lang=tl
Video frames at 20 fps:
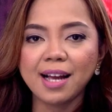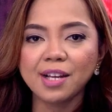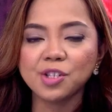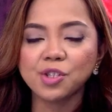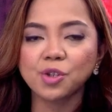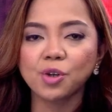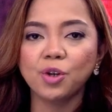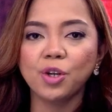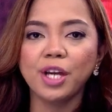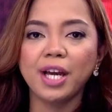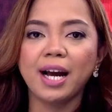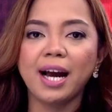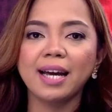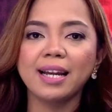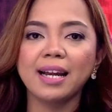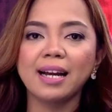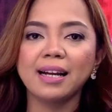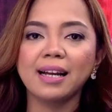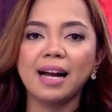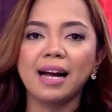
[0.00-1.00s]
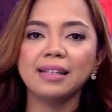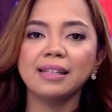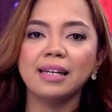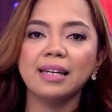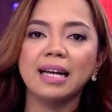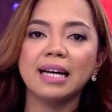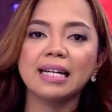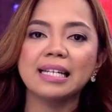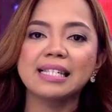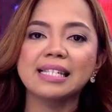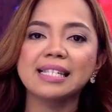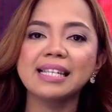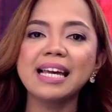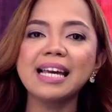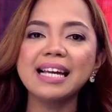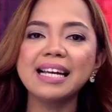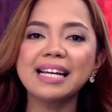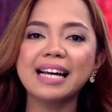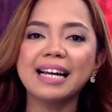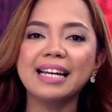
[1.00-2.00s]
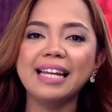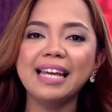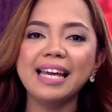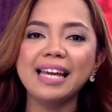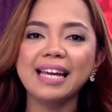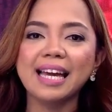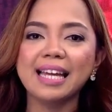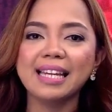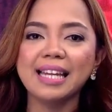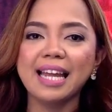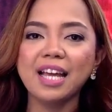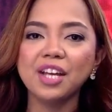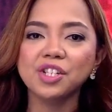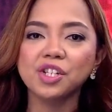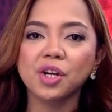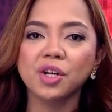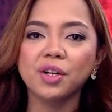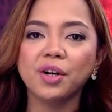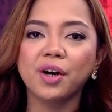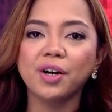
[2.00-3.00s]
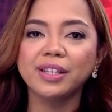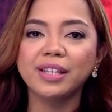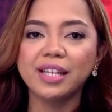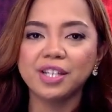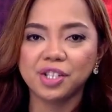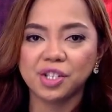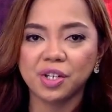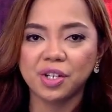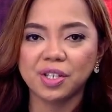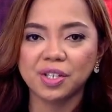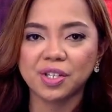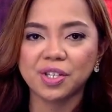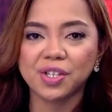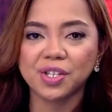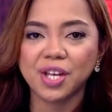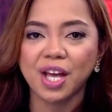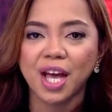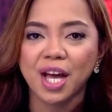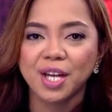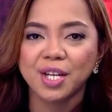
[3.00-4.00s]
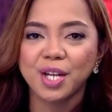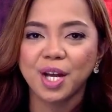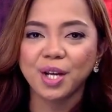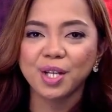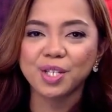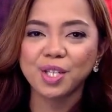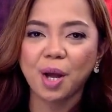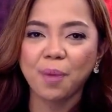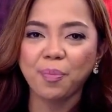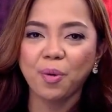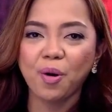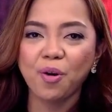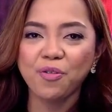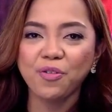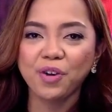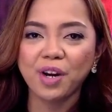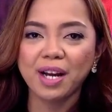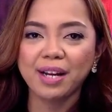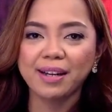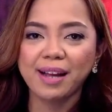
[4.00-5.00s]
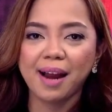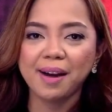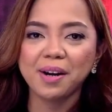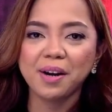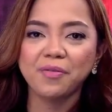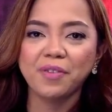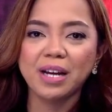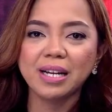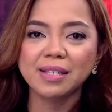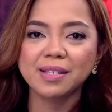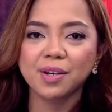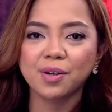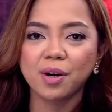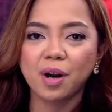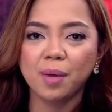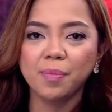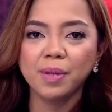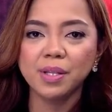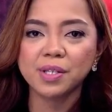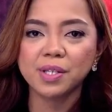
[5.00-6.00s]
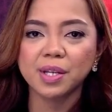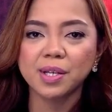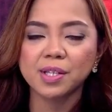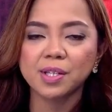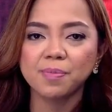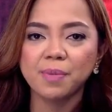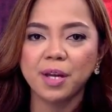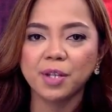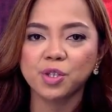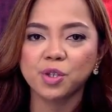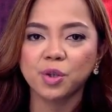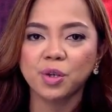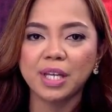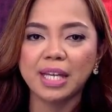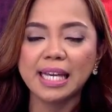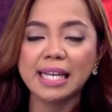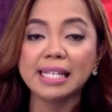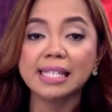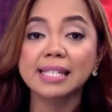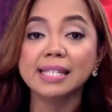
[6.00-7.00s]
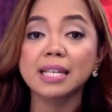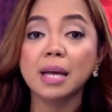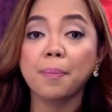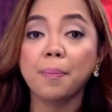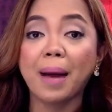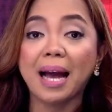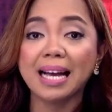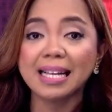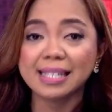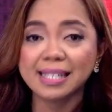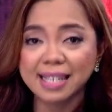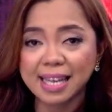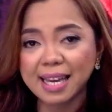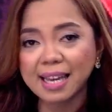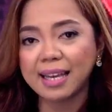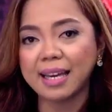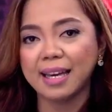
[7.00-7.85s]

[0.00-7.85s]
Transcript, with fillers: Tuloy ang arangkada ng Singaling Nation Auditions. Nag-stopover ang caravan sa Robinson's Metro East sa Pasig.